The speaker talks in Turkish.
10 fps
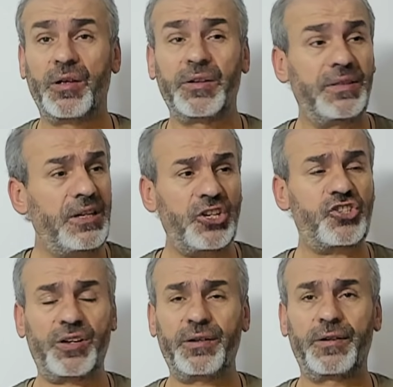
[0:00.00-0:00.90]

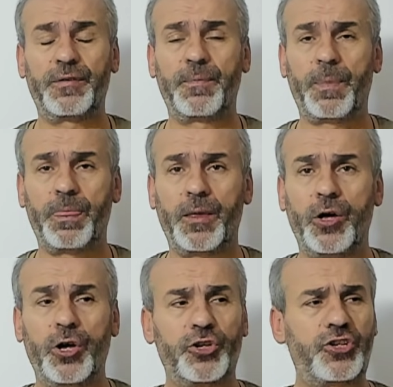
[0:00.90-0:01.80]
Niçin?
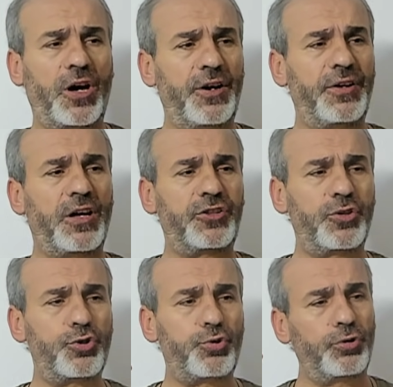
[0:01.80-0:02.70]

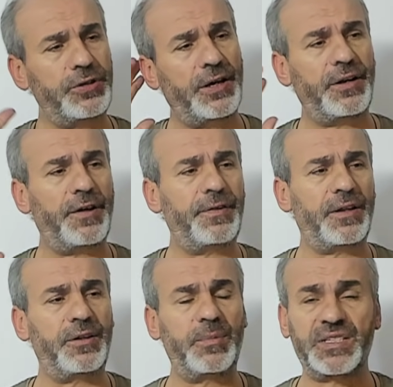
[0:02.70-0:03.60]
Kainatın Sultanı
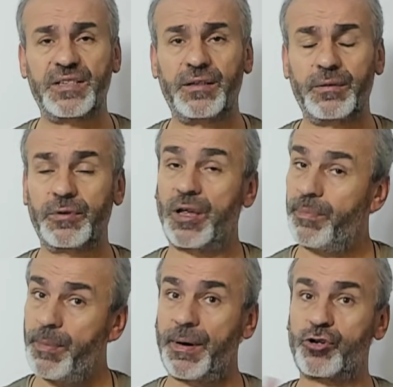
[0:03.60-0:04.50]
Efendimizin diye
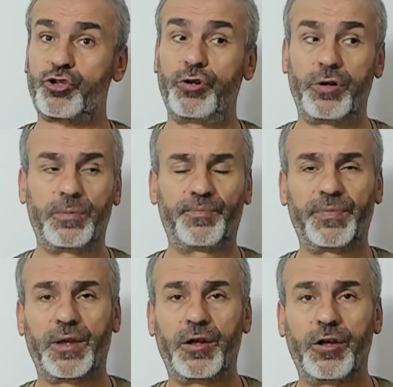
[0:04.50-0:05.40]
bir başlıyor.
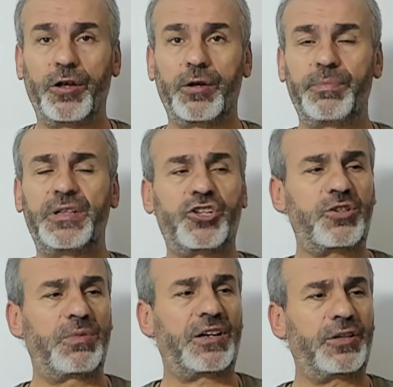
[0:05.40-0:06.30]
Bir de
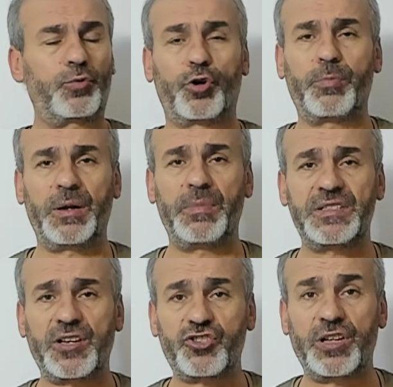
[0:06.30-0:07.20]
şimdi artık normal
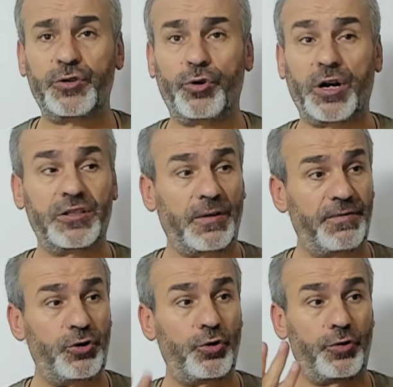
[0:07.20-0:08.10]
mesajlar diyor. Adam
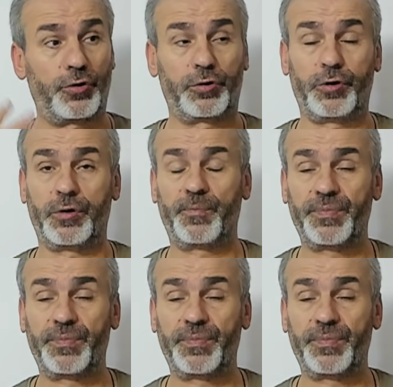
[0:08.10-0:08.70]
video yolluyor.